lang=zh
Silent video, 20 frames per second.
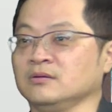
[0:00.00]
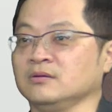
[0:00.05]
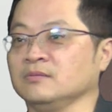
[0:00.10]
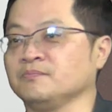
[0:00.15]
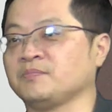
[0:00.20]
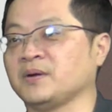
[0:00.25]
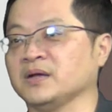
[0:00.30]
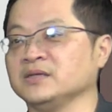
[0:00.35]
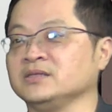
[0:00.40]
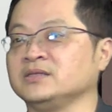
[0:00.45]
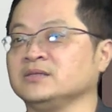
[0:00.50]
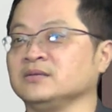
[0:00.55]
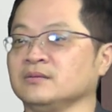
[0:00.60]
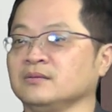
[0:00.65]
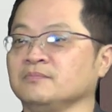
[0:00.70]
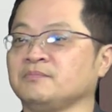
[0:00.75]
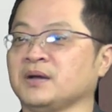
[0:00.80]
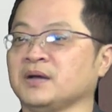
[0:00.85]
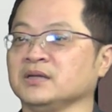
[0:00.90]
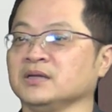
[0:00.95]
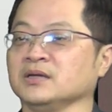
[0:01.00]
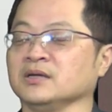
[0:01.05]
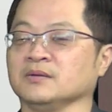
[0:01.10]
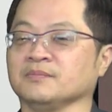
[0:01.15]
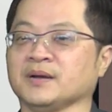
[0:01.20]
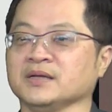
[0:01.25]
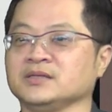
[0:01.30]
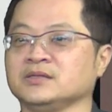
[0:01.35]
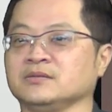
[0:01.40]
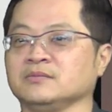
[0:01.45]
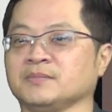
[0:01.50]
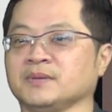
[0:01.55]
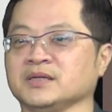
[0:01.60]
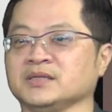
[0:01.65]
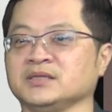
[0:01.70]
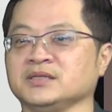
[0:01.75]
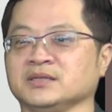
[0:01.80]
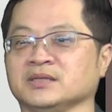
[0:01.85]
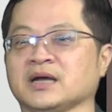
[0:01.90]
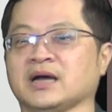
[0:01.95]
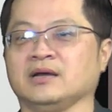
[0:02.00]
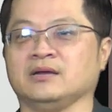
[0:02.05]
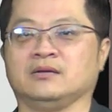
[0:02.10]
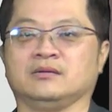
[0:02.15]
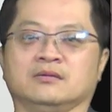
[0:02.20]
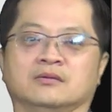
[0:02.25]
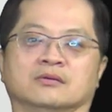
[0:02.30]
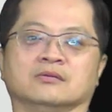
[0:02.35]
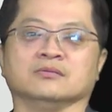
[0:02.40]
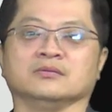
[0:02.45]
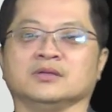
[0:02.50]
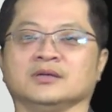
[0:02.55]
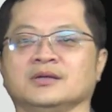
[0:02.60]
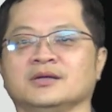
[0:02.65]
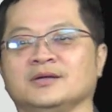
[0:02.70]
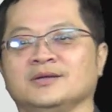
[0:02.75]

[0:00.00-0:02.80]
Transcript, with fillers: 办办那个办办信贷哦，嗯，